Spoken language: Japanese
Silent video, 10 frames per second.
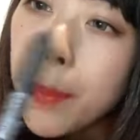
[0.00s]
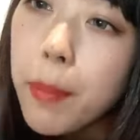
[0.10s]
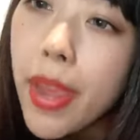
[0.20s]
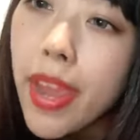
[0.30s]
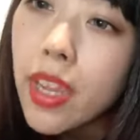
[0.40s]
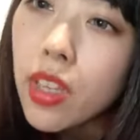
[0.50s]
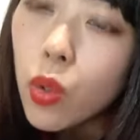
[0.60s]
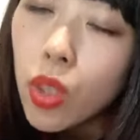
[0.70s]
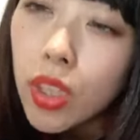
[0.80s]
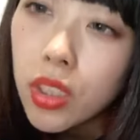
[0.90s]
メイ、
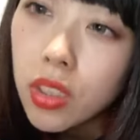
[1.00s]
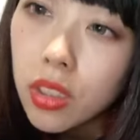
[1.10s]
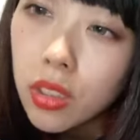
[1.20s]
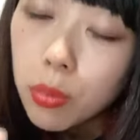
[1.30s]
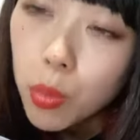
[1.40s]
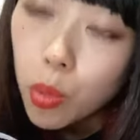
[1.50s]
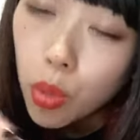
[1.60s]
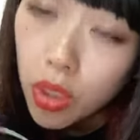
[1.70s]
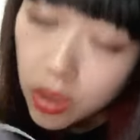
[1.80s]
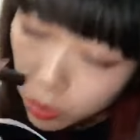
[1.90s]
5月。もう
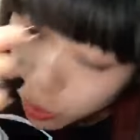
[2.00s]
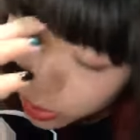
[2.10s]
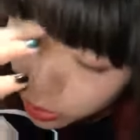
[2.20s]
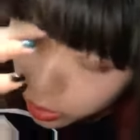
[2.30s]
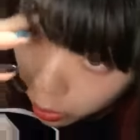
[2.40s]
5月終わっちゃった